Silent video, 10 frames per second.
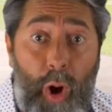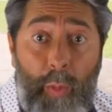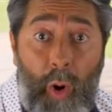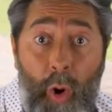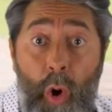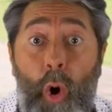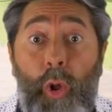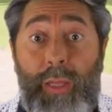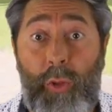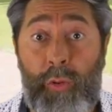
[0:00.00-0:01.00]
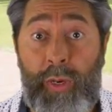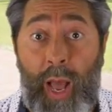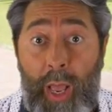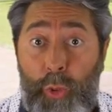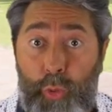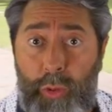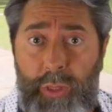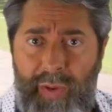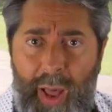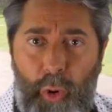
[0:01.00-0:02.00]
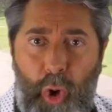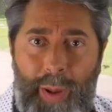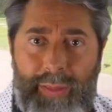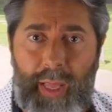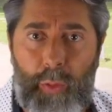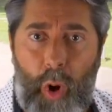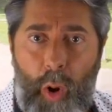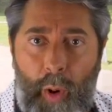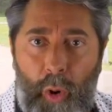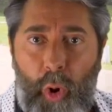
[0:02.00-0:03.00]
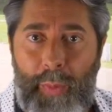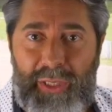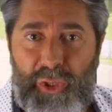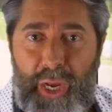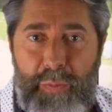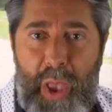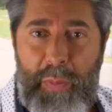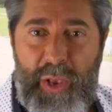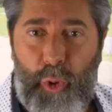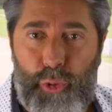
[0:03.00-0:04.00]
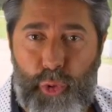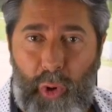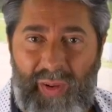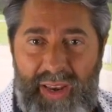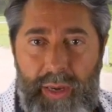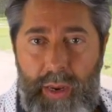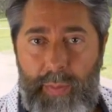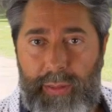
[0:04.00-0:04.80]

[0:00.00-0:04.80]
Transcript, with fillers: L'uomo o la donna. Sul divano comanda l'uomo, come dice il mio amico Giovanni